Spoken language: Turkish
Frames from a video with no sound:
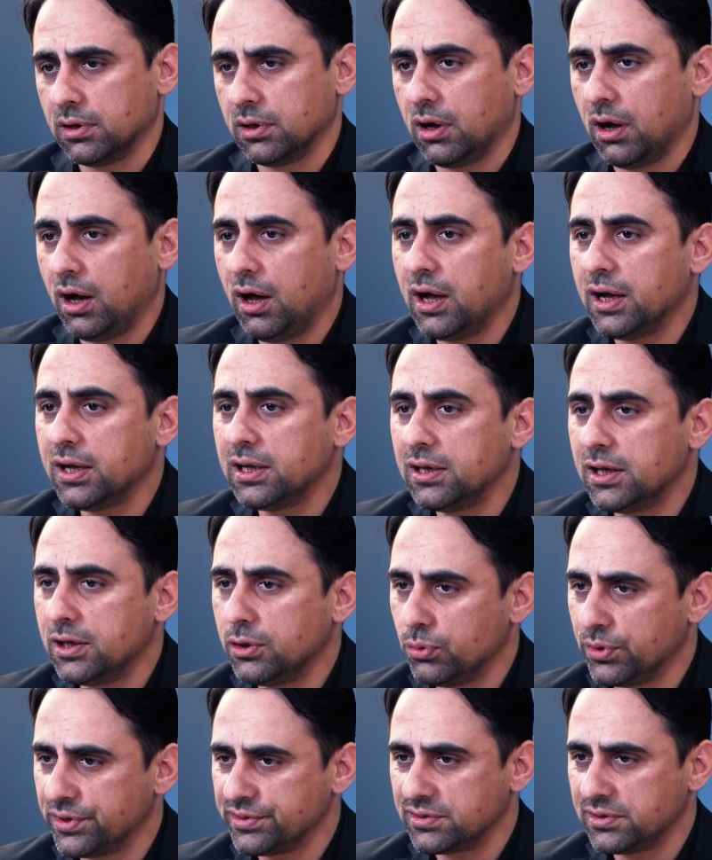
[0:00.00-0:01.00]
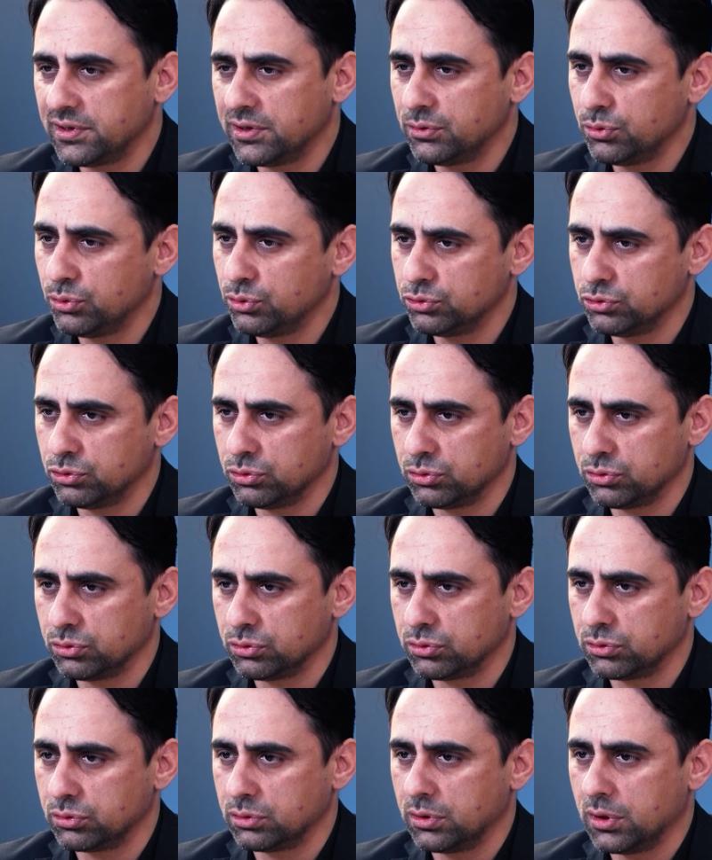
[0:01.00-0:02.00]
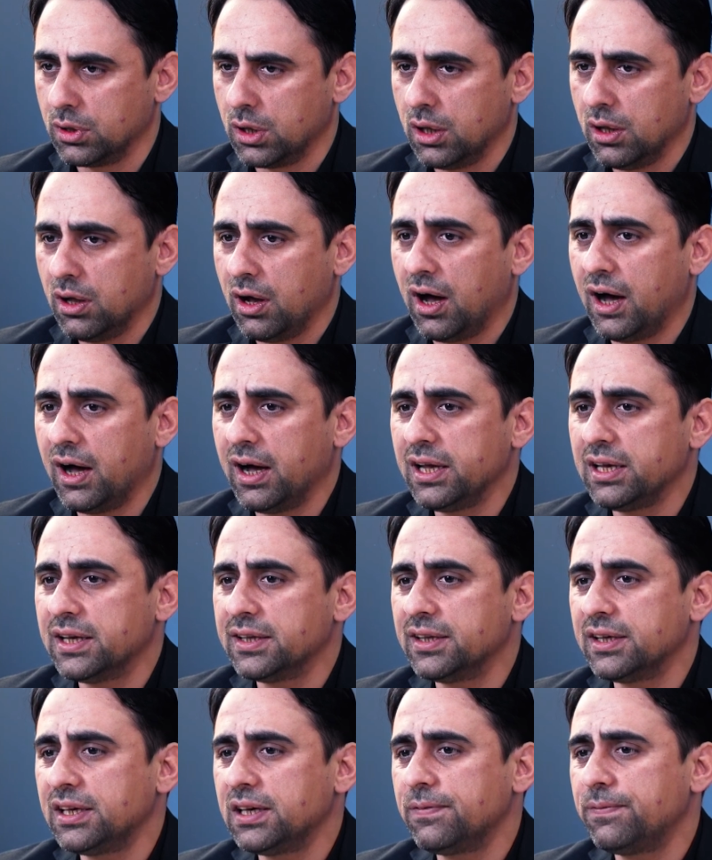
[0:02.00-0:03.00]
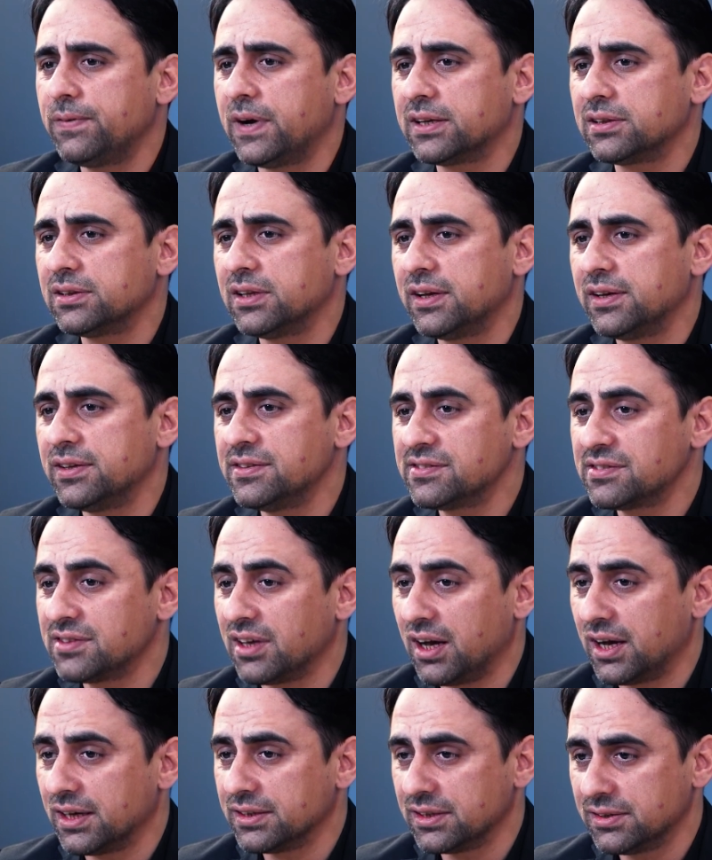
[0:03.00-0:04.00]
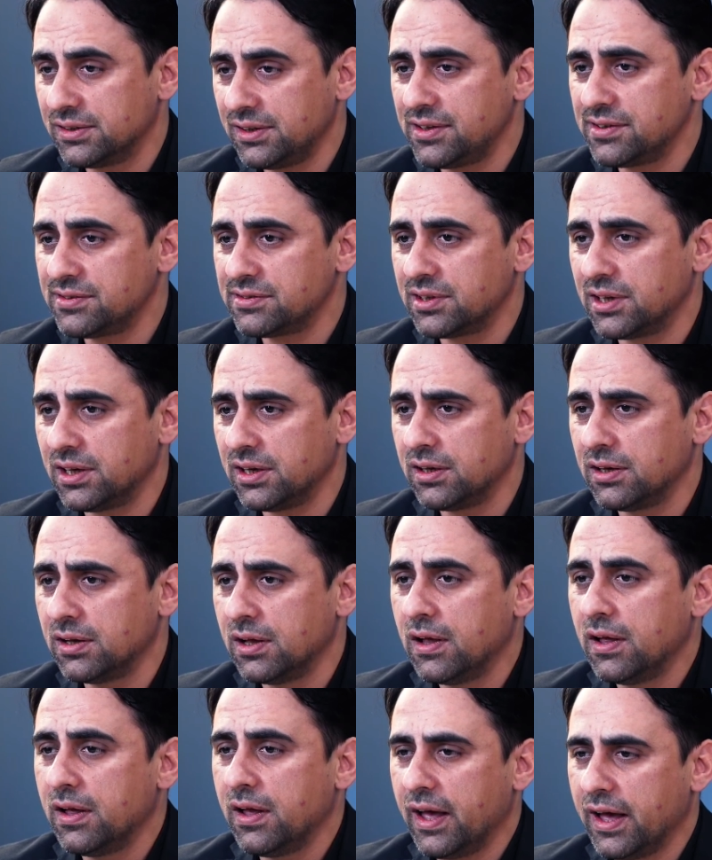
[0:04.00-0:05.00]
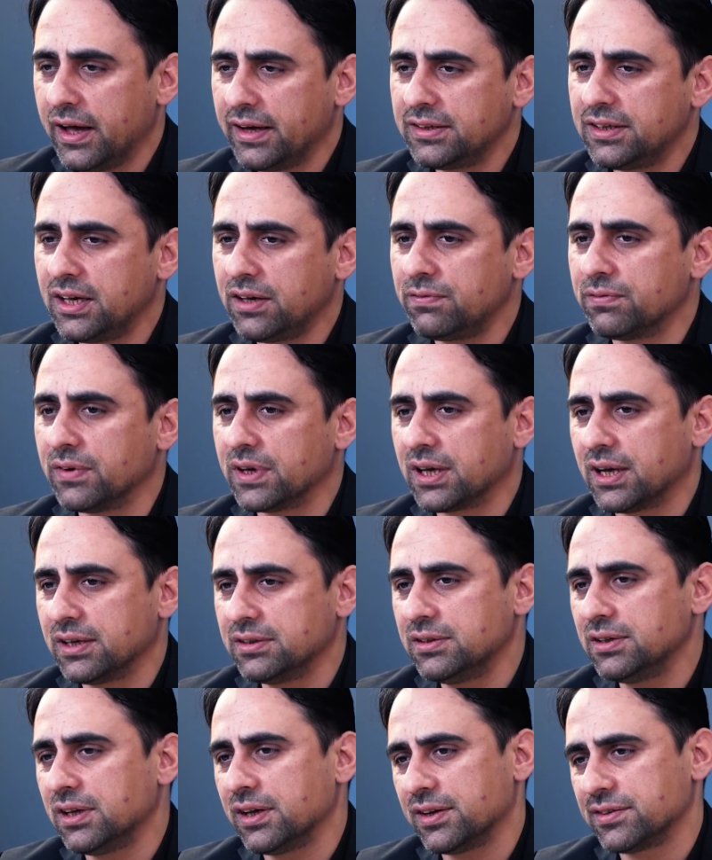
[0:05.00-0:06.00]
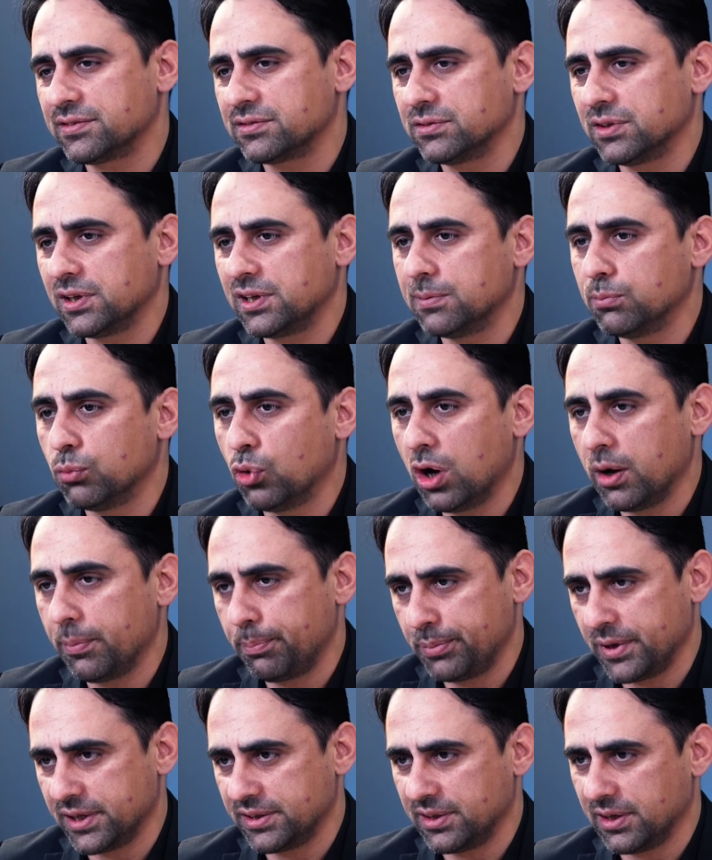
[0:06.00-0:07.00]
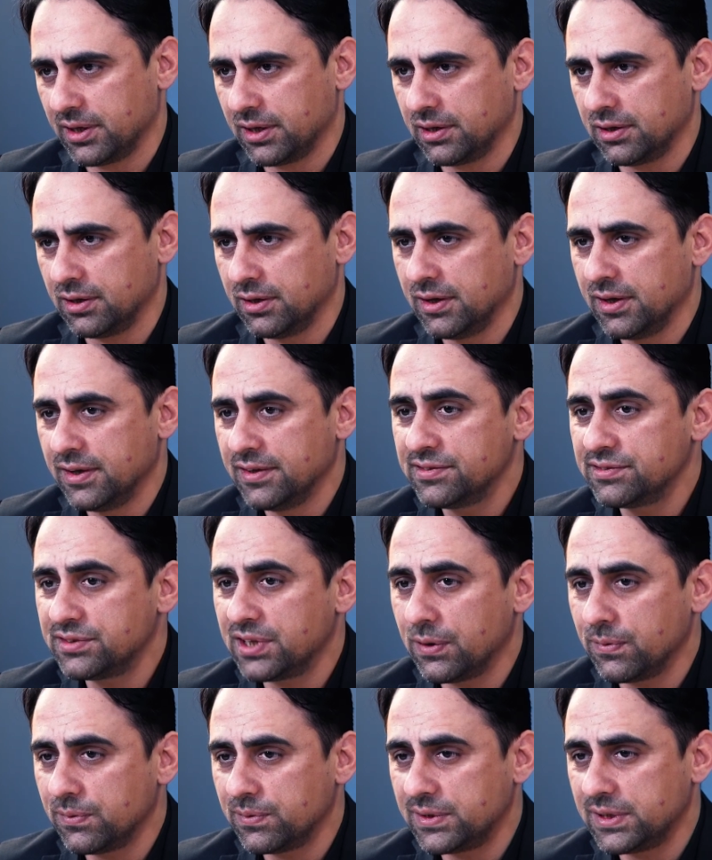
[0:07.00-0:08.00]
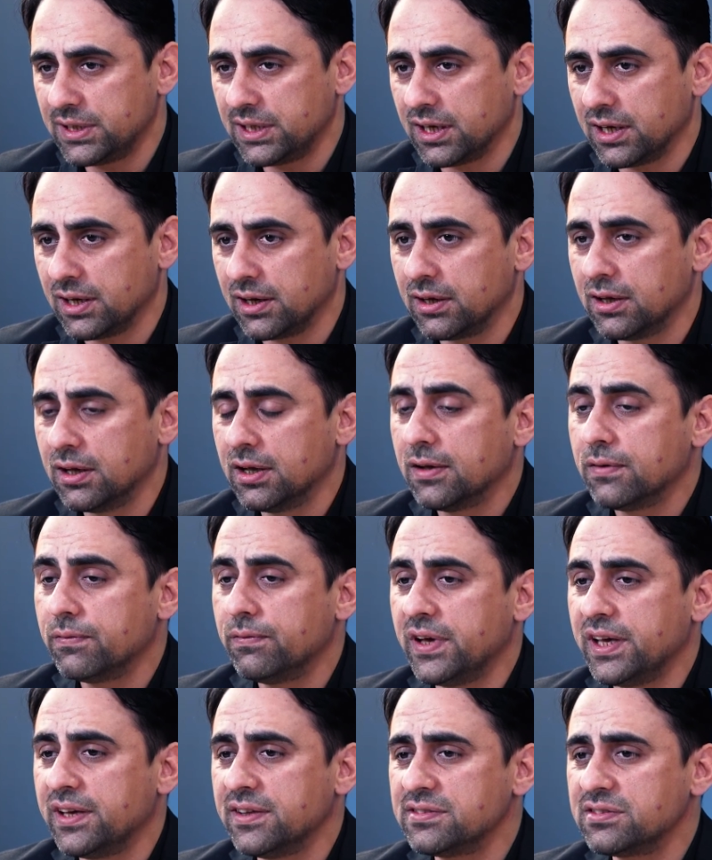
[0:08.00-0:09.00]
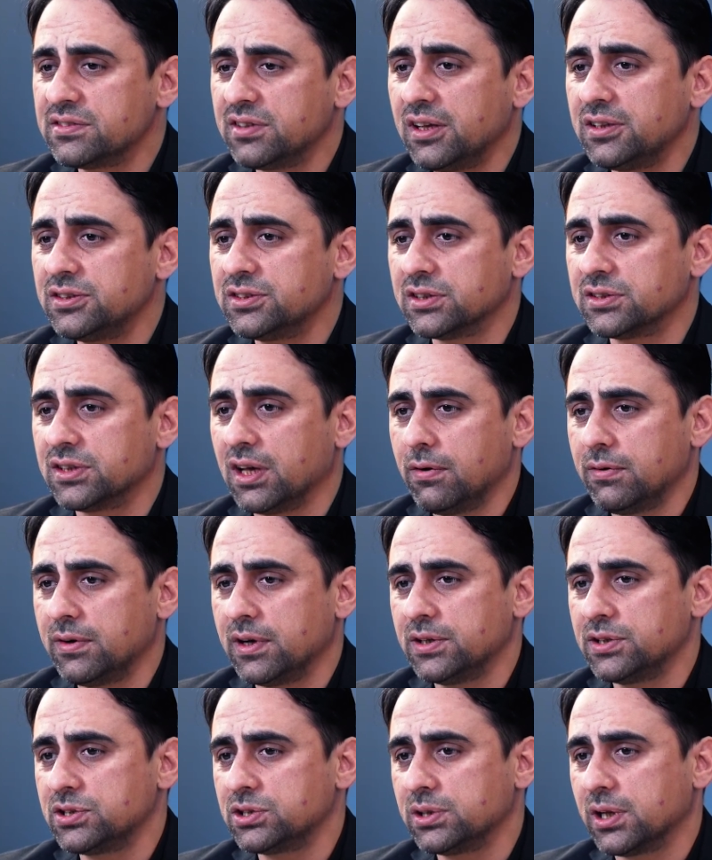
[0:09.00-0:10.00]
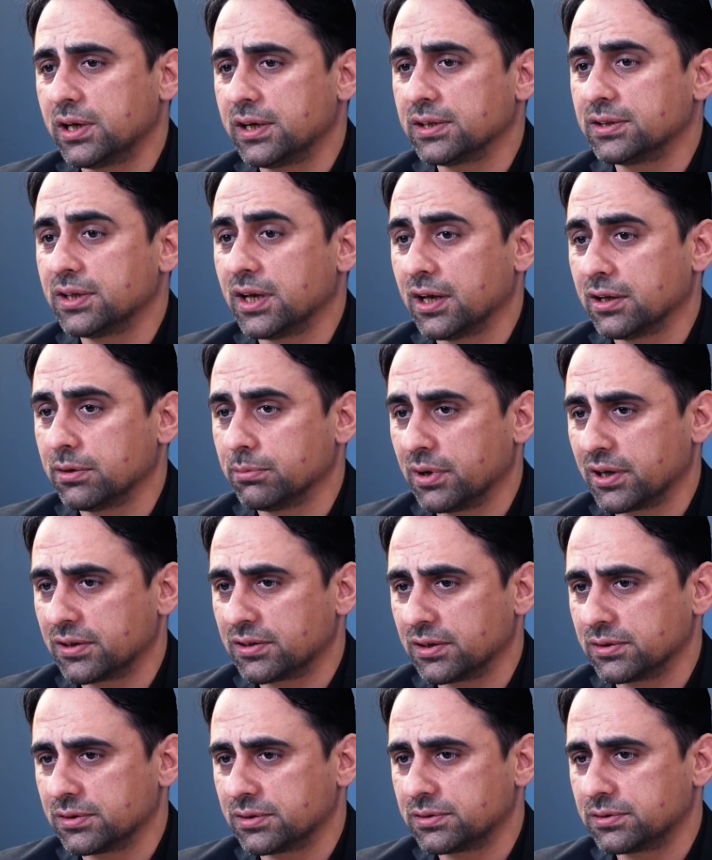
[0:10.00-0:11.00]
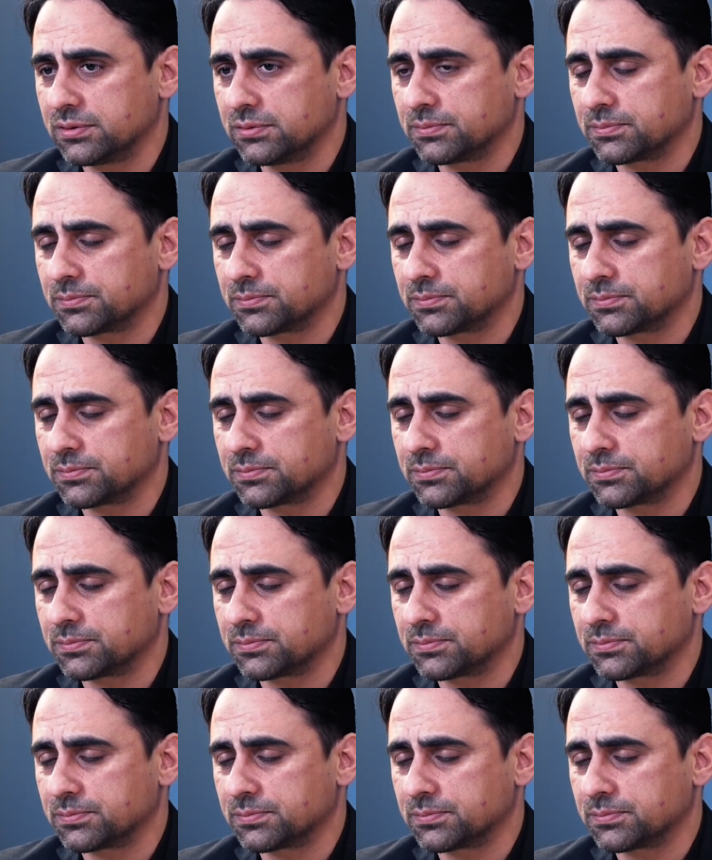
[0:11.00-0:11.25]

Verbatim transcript: Aile yuvasının huzuru, ailedeki fertlerin saadeti ise erkek ve kadın arasındaki muhabbete, sevgiye ve insanca davranışlara dayanmaktadır.